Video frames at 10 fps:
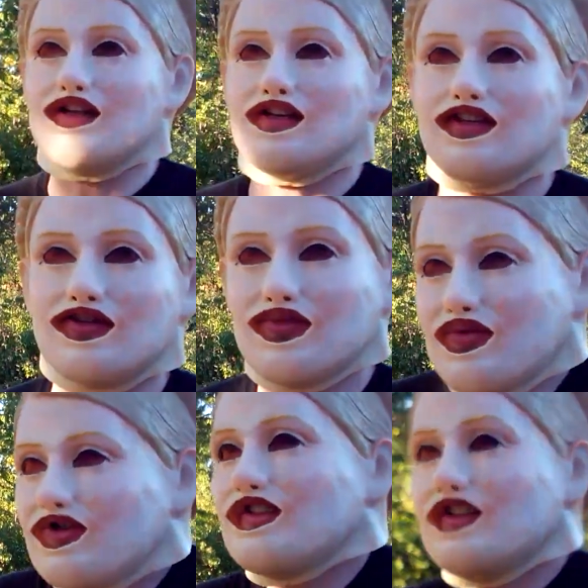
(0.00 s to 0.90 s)
политики. Ну,
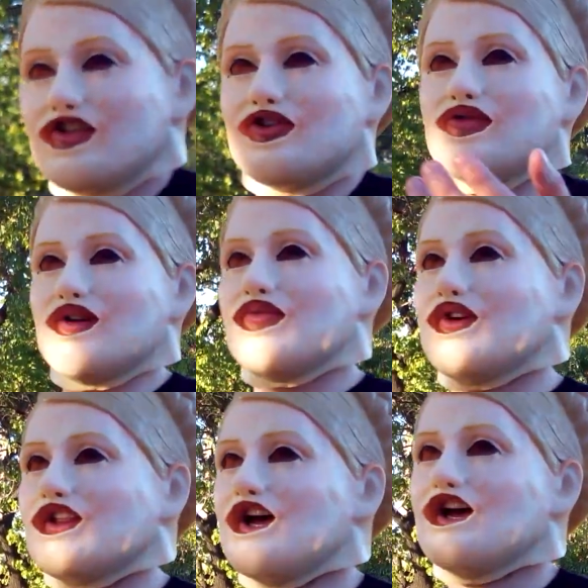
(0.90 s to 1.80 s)
просто, знаешь, людям
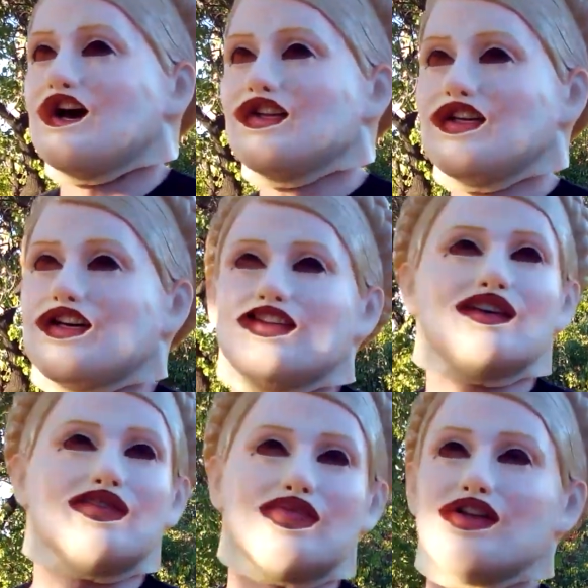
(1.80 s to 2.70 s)
бывает, они
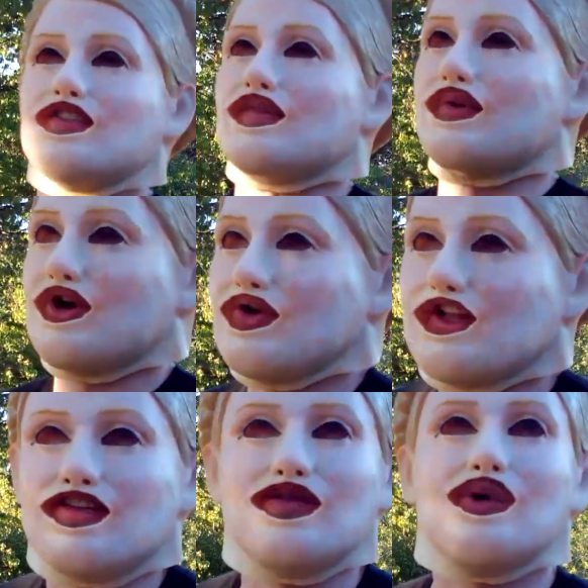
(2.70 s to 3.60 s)
хотят сблизиться к
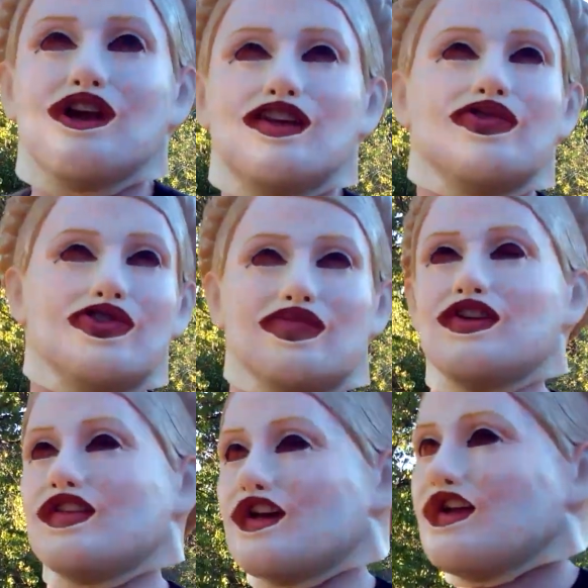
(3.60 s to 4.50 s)
природе, тем более они уже
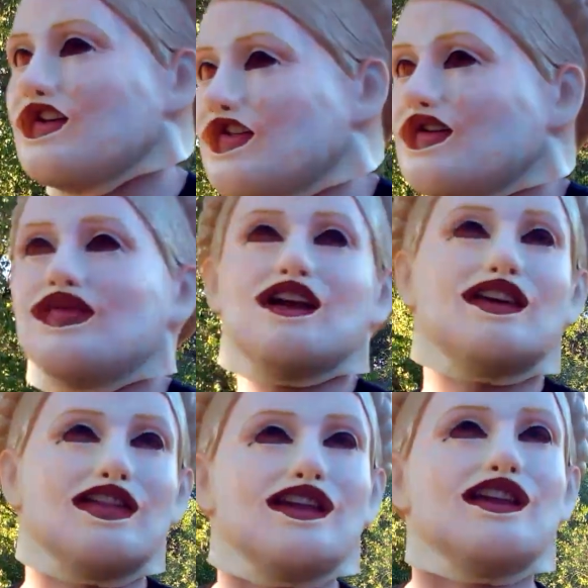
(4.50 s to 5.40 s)
престарелые, к
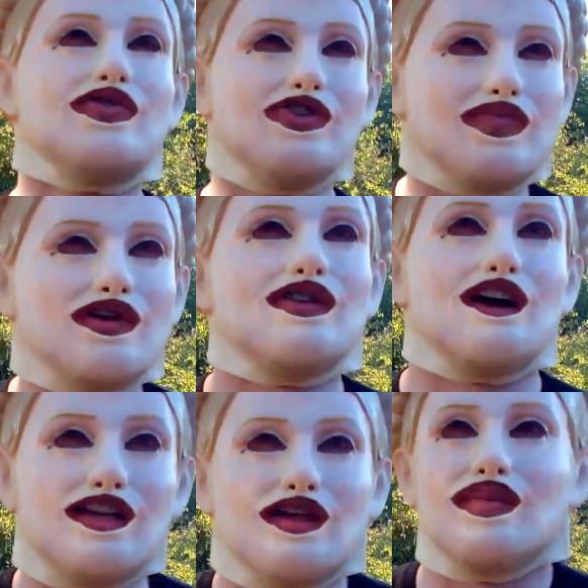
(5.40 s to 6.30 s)
земельке-то надо уже
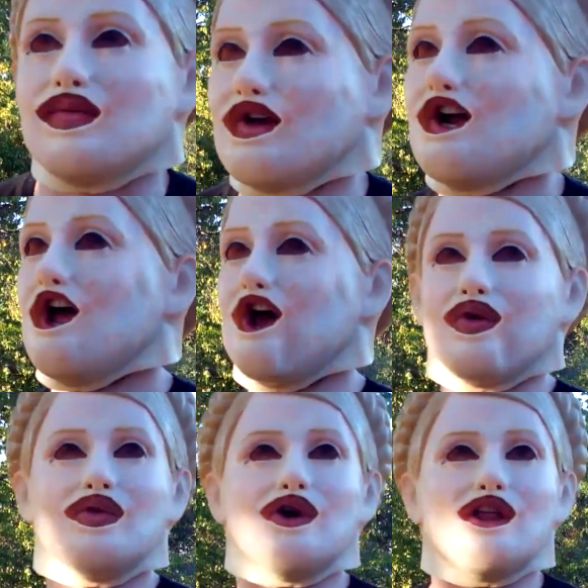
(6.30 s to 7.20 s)
привыкать, например.
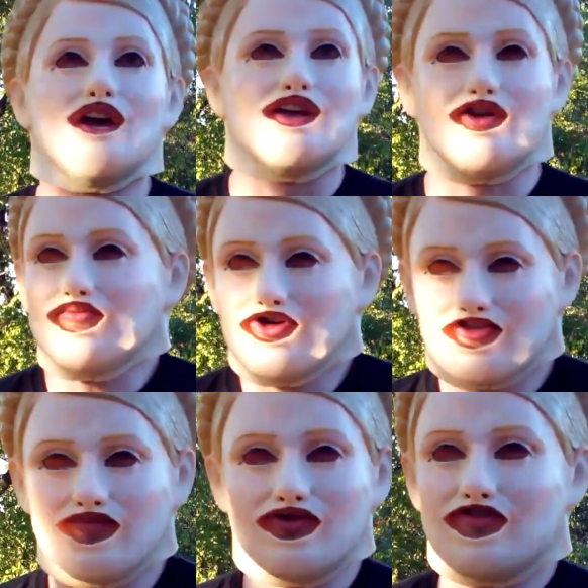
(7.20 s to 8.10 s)
Вот. Я говорю,
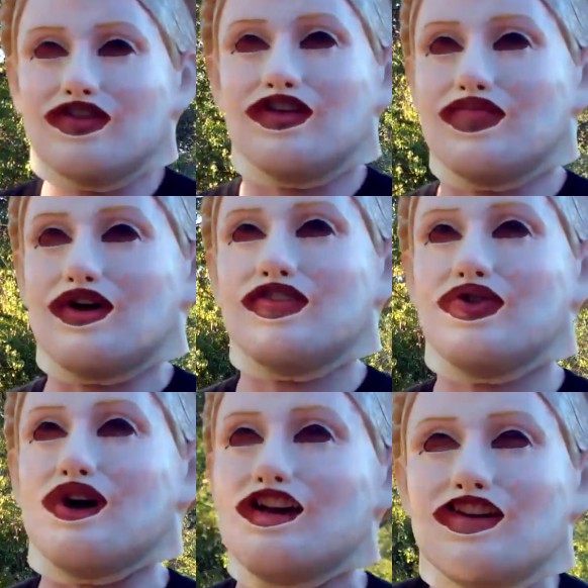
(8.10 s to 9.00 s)
может, ты просто, это типа,
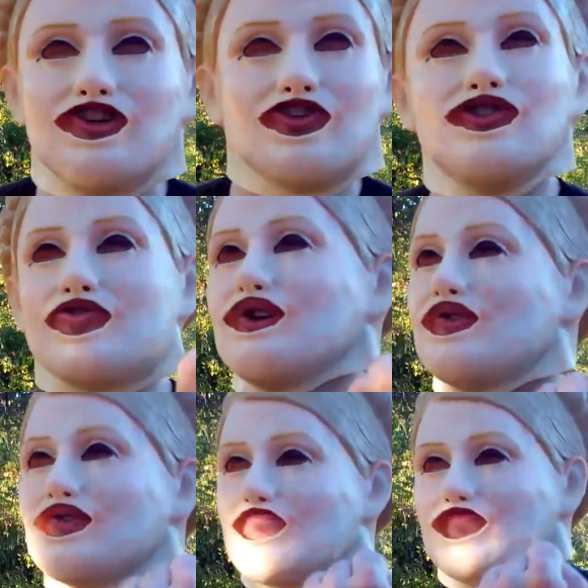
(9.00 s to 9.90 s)
отску... А я еще
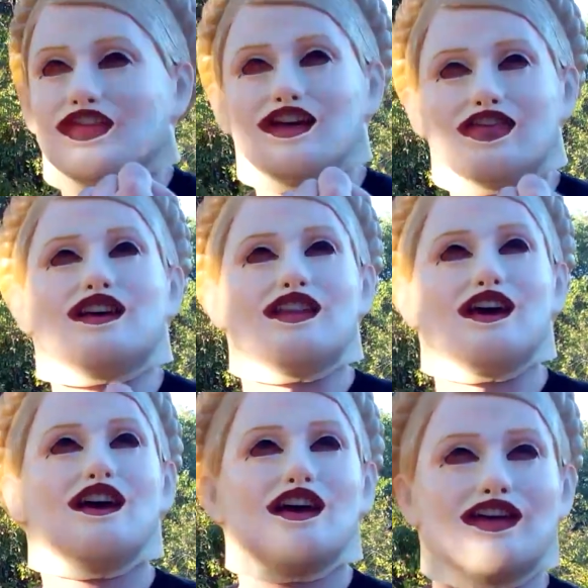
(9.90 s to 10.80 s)
злой, вот, знаете,
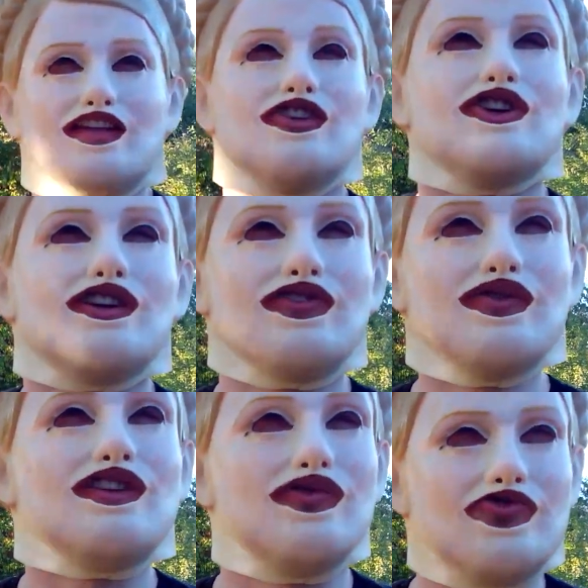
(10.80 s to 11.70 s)
когда, когда человек
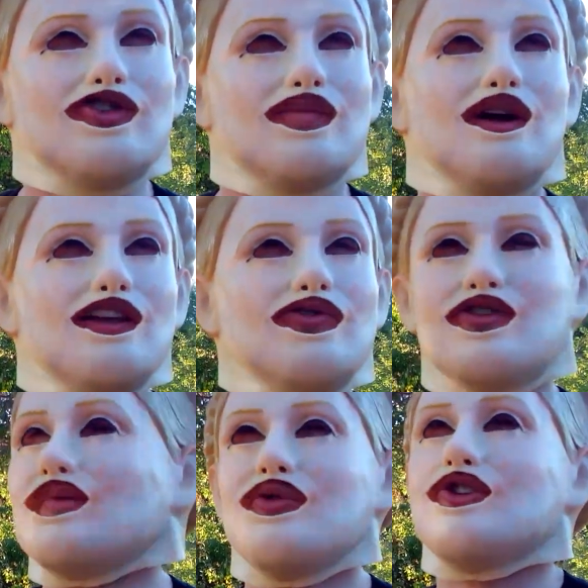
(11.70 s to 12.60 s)
злой, когда он что-то болит,
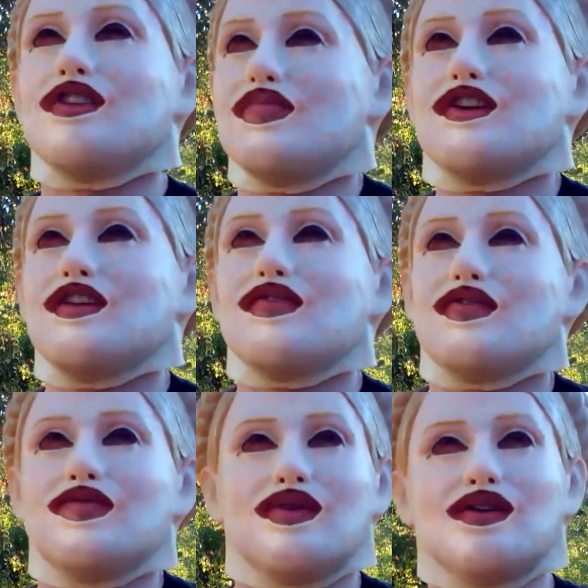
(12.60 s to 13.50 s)
он не может
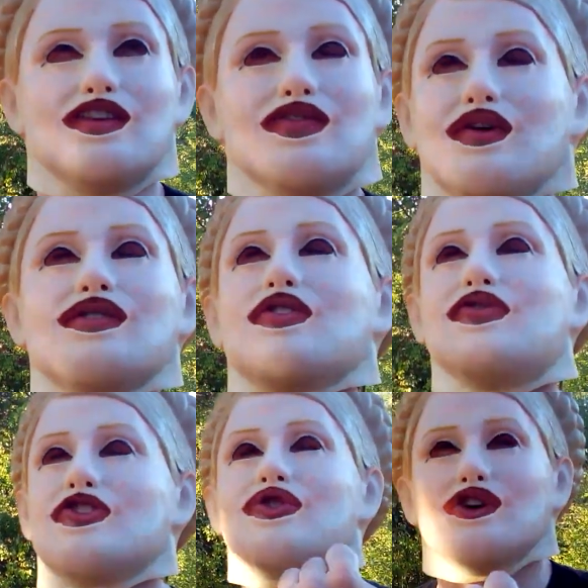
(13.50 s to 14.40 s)
объективно воспринять, его
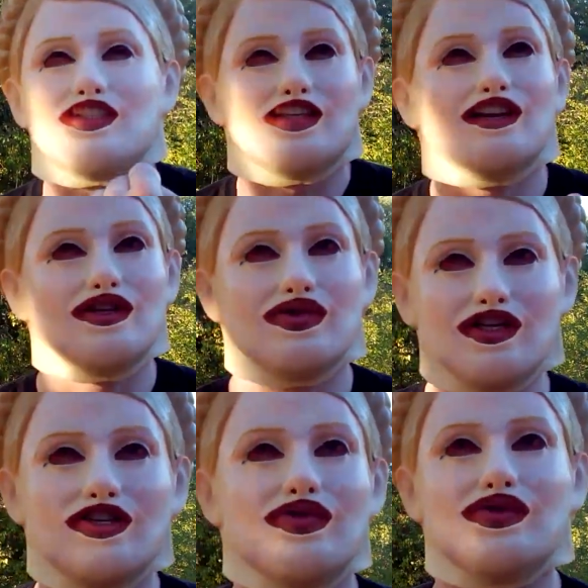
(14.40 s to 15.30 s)
все злит. Ну, знаешь,